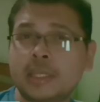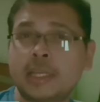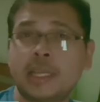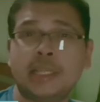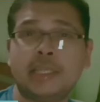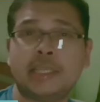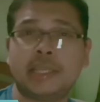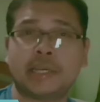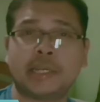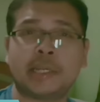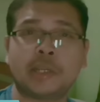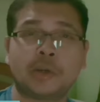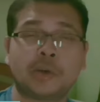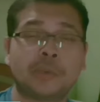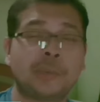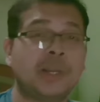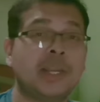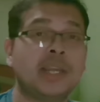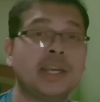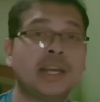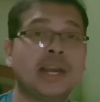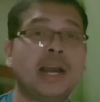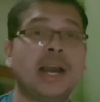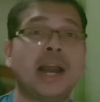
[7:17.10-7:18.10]
5.3 देखने को
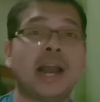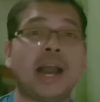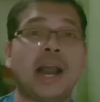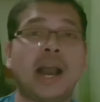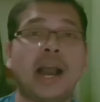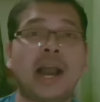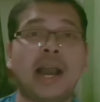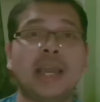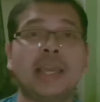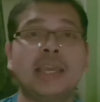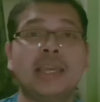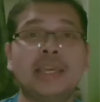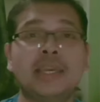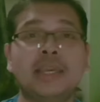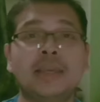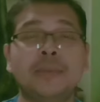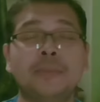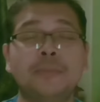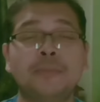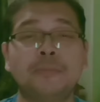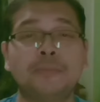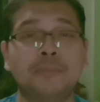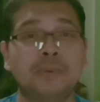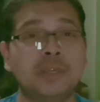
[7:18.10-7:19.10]
मिलेगा
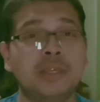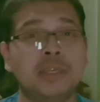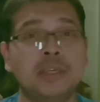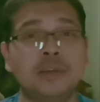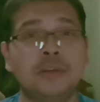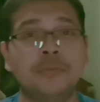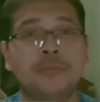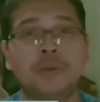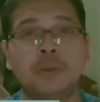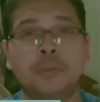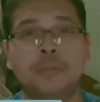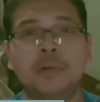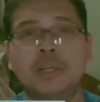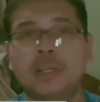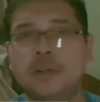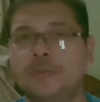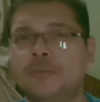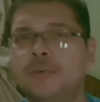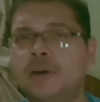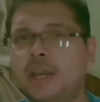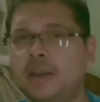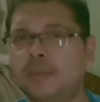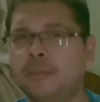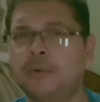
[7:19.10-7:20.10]

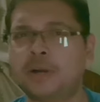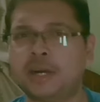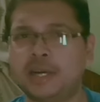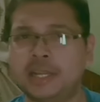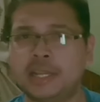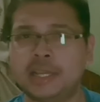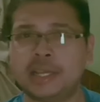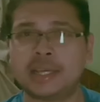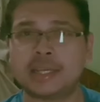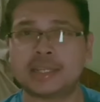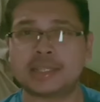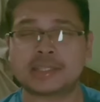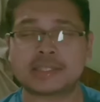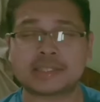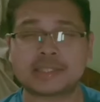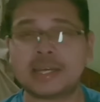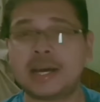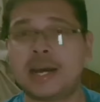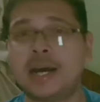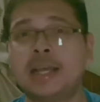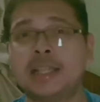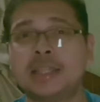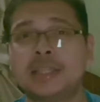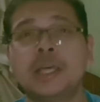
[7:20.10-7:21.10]
IP55 रेटिंग के
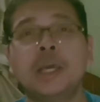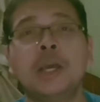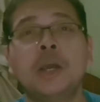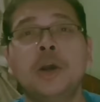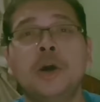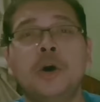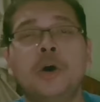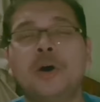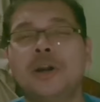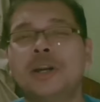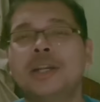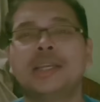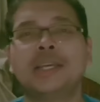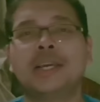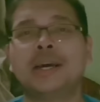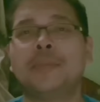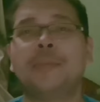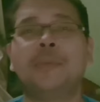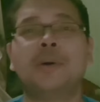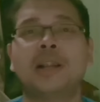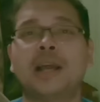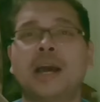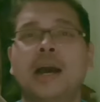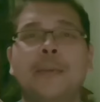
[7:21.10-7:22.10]
साथ और यहाँ
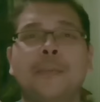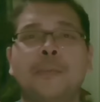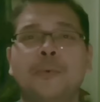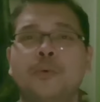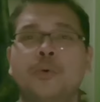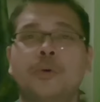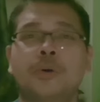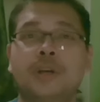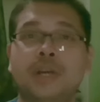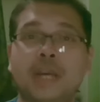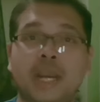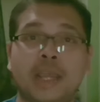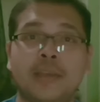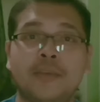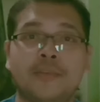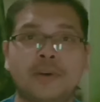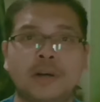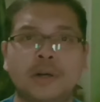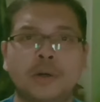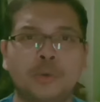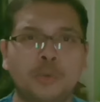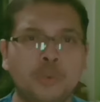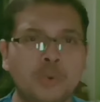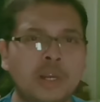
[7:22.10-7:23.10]
पर आपको
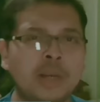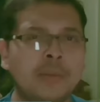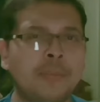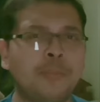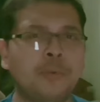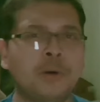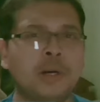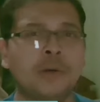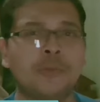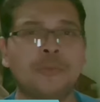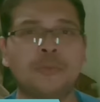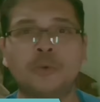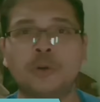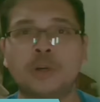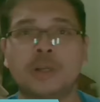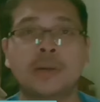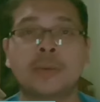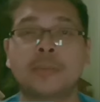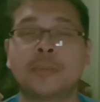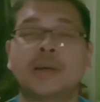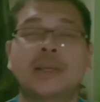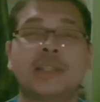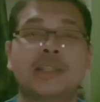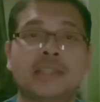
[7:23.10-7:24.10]
ड्राइवर 12.4
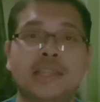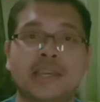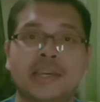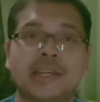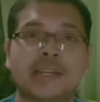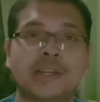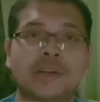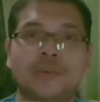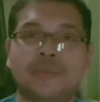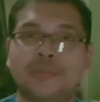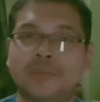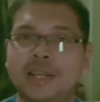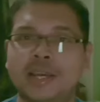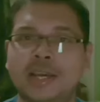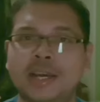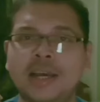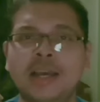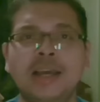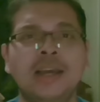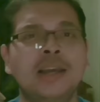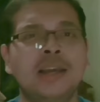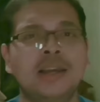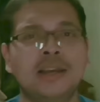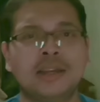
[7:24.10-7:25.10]
mm का देखने को मिलेगा
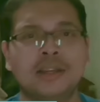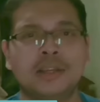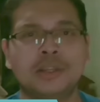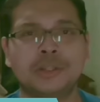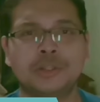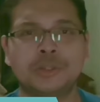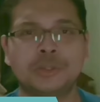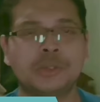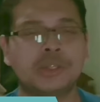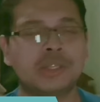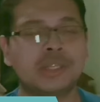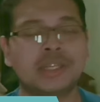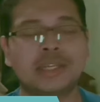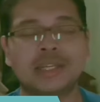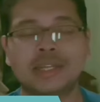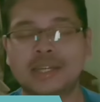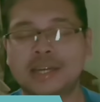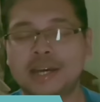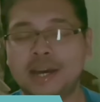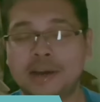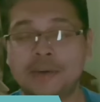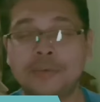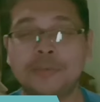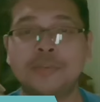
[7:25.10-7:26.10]
जो कि
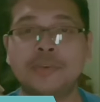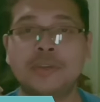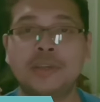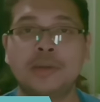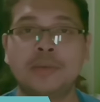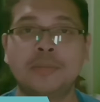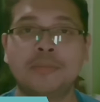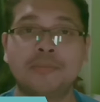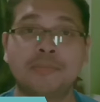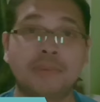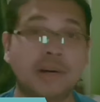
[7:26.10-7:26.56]
काफ़ी